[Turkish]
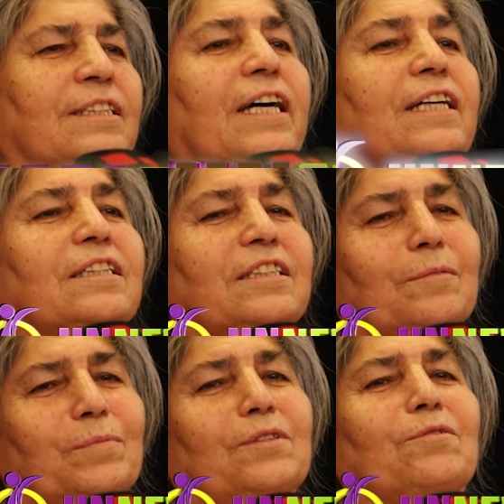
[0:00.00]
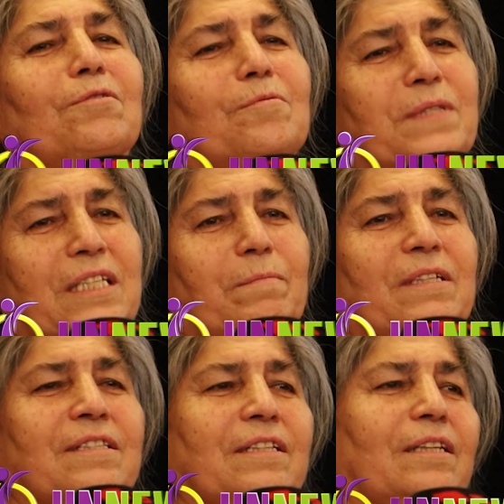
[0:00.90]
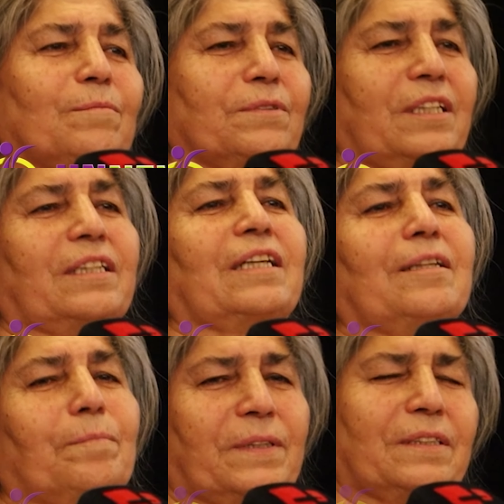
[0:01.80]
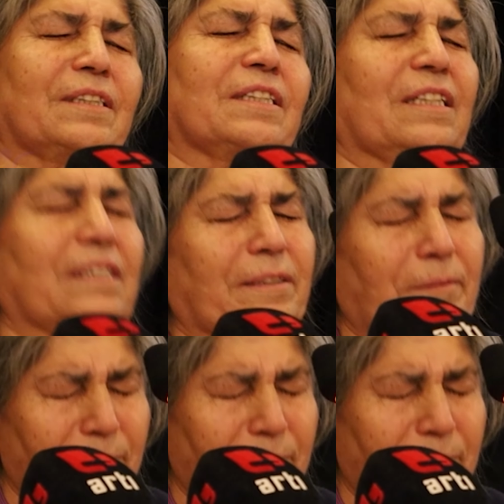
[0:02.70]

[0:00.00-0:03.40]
Sadece bir gülümsemesiyle buraya gelip gitseydi.